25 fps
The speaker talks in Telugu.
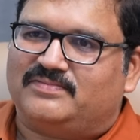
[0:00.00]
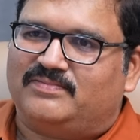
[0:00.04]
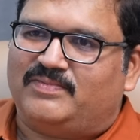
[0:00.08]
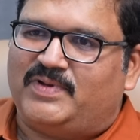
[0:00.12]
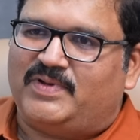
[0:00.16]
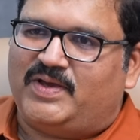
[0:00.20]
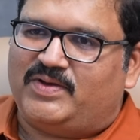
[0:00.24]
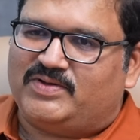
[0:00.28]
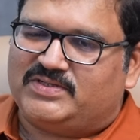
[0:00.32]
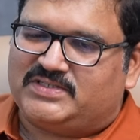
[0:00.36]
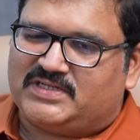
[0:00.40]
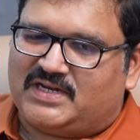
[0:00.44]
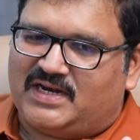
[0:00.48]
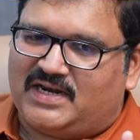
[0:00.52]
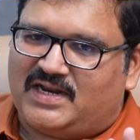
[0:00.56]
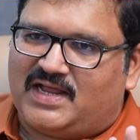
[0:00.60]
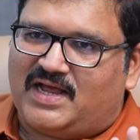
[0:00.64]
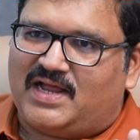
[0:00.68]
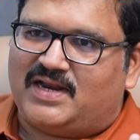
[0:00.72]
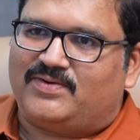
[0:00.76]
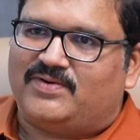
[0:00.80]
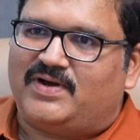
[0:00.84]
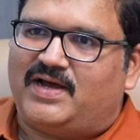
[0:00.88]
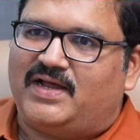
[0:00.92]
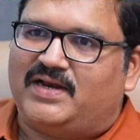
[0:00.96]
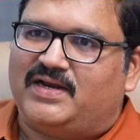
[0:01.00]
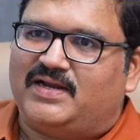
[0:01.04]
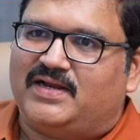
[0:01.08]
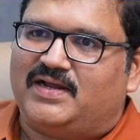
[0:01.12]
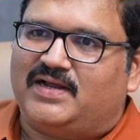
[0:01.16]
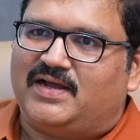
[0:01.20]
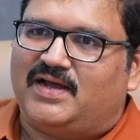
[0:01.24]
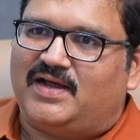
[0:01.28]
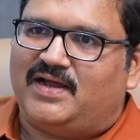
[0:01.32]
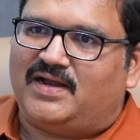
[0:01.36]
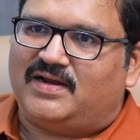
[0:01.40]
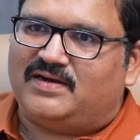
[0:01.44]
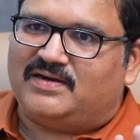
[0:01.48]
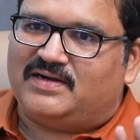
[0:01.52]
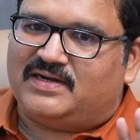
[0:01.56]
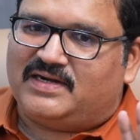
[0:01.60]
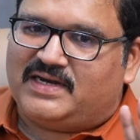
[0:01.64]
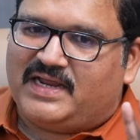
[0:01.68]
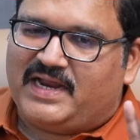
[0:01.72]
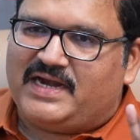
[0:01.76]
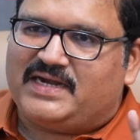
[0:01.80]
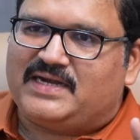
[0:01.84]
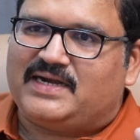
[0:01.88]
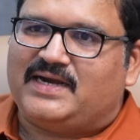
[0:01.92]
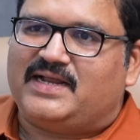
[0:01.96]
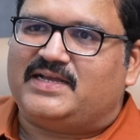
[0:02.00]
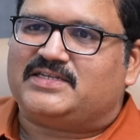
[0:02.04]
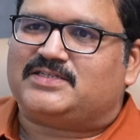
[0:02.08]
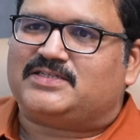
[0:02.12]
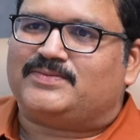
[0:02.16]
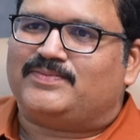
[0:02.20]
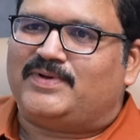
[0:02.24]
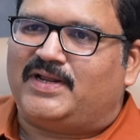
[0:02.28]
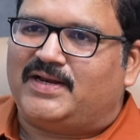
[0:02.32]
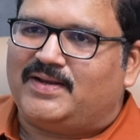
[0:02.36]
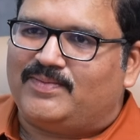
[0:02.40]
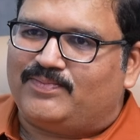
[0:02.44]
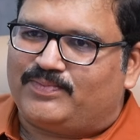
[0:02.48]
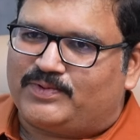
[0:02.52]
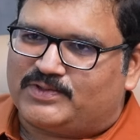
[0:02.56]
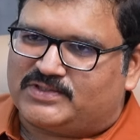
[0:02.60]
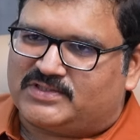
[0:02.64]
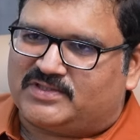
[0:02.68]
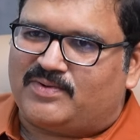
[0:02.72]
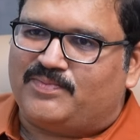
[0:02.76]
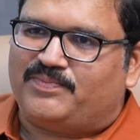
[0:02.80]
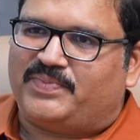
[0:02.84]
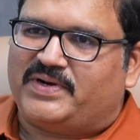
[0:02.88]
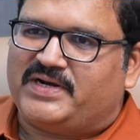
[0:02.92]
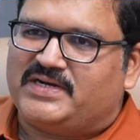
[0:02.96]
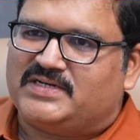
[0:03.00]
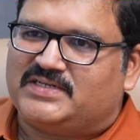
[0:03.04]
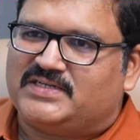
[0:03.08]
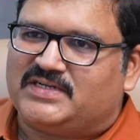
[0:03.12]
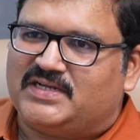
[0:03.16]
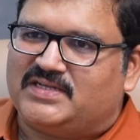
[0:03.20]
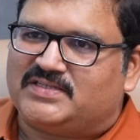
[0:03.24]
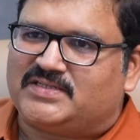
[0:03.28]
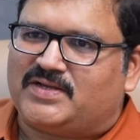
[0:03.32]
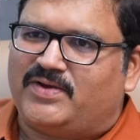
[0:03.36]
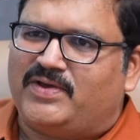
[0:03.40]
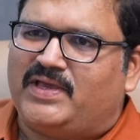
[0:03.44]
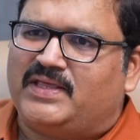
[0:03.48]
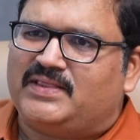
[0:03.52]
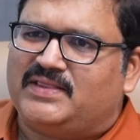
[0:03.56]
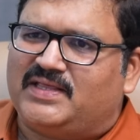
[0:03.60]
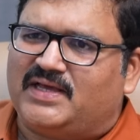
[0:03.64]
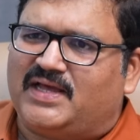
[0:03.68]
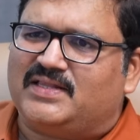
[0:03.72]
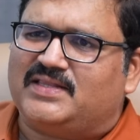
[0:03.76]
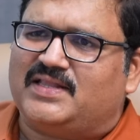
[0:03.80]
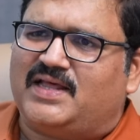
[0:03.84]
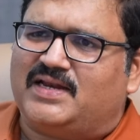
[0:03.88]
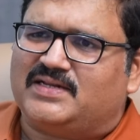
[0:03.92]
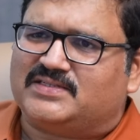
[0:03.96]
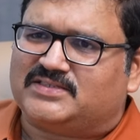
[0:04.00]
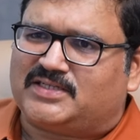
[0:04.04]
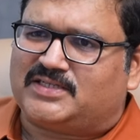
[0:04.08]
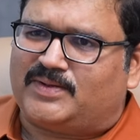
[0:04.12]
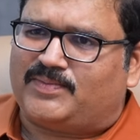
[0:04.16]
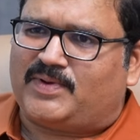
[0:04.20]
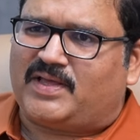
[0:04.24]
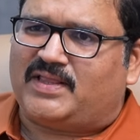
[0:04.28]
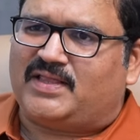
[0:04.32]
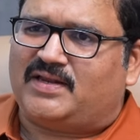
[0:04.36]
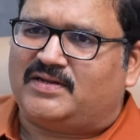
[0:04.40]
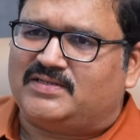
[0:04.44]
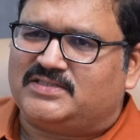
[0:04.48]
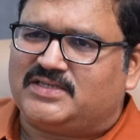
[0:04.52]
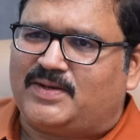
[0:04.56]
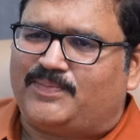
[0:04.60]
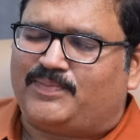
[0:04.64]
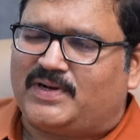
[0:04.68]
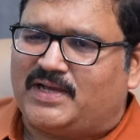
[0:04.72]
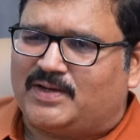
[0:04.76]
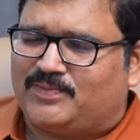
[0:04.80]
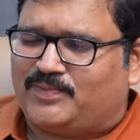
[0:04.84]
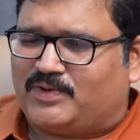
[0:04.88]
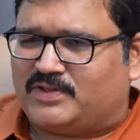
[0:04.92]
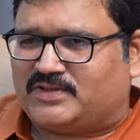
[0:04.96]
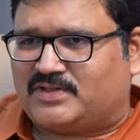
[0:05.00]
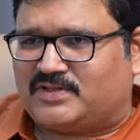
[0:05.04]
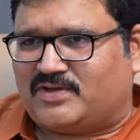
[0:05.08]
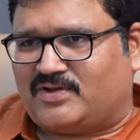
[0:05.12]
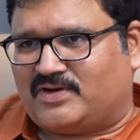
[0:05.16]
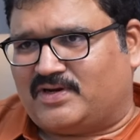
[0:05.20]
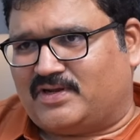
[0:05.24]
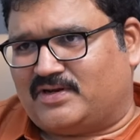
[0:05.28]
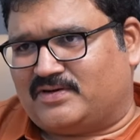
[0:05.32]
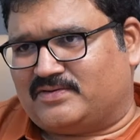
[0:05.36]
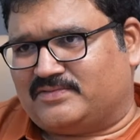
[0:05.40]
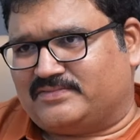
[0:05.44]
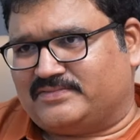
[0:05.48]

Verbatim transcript: మేము జిల్లాల వారీగా డేట్ లేసి మరీ పుస్తకం ప్రింట్ చేసాం ఎందుకని దానికి సమాధానం చెప్పలేకపోతా ఉన్నారు